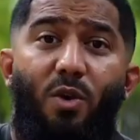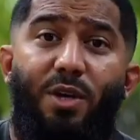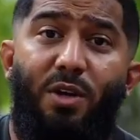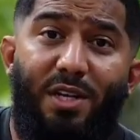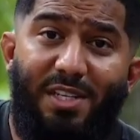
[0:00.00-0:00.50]
Und
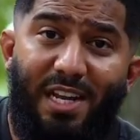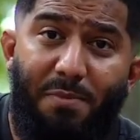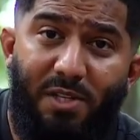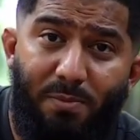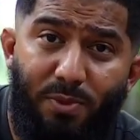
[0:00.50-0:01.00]
genau
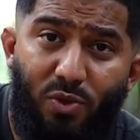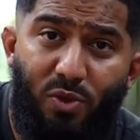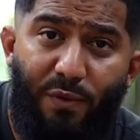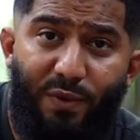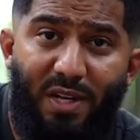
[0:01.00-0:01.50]
dasselbe ist in
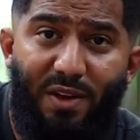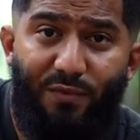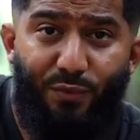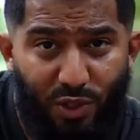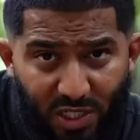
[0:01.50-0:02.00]
Bezug auf Allah.
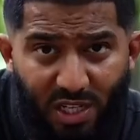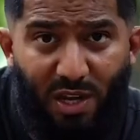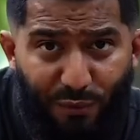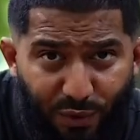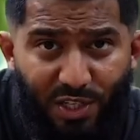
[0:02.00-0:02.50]
Würde ich
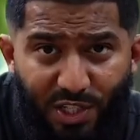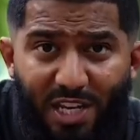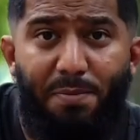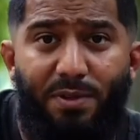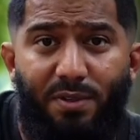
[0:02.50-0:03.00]
Allah wirklich
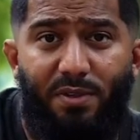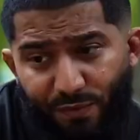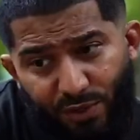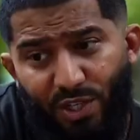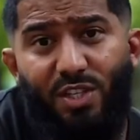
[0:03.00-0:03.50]
lieben,
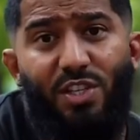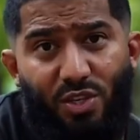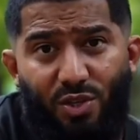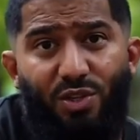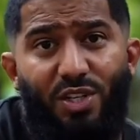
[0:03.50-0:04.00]
würde ich
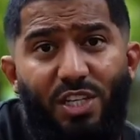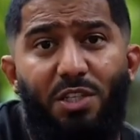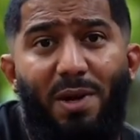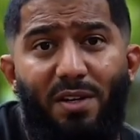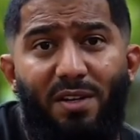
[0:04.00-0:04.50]
diese Sünde
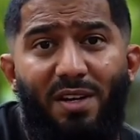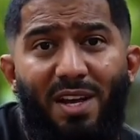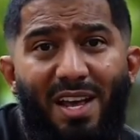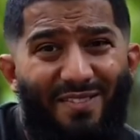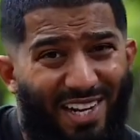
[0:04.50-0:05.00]
nicht machen,
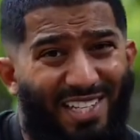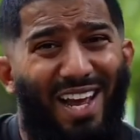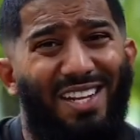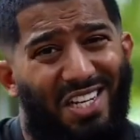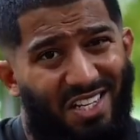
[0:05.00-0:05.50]
weil ich
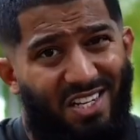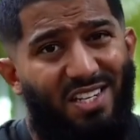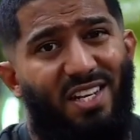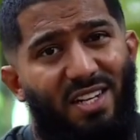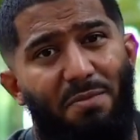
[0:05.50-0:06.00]
Angst hätte,
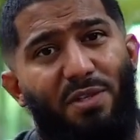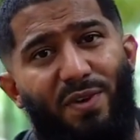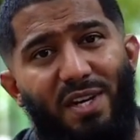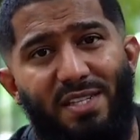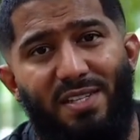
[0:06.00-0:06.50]
dass Allah mich
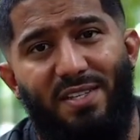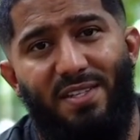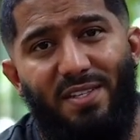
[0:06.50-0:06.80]
verlässt.